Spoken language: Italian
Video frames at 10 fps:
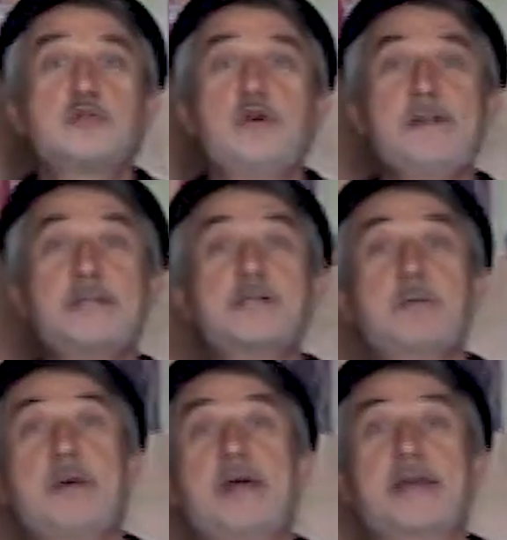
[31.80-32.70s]
Dovete
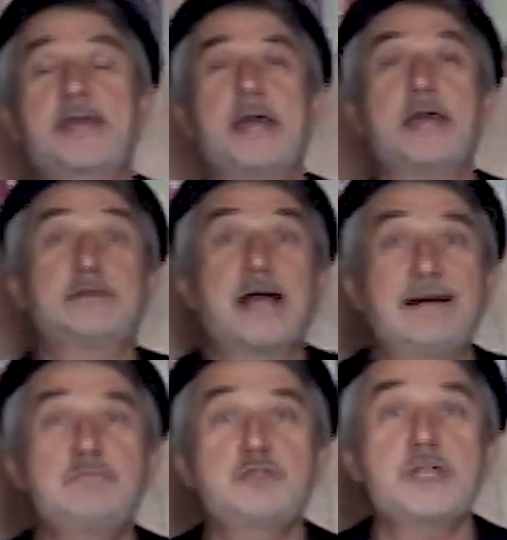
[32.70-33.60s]
sapere che
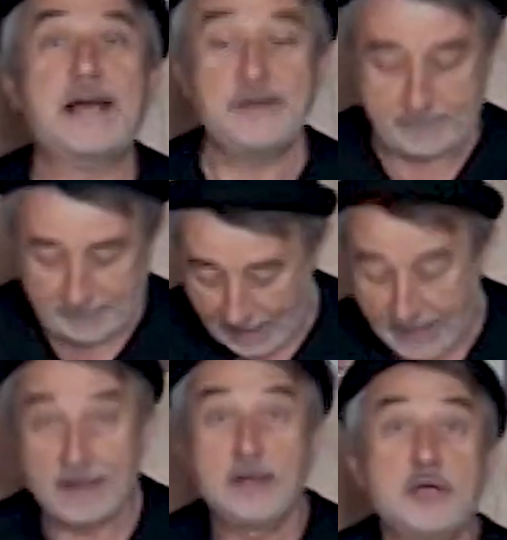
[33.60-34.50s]
tanti anni
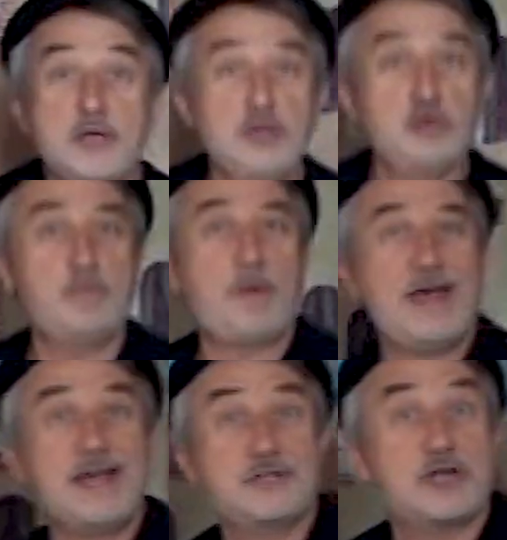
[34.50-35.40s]
fa, in un
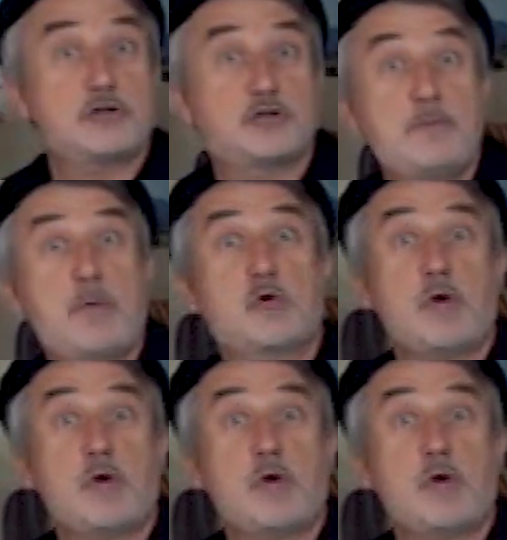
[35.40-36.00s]
paese tipo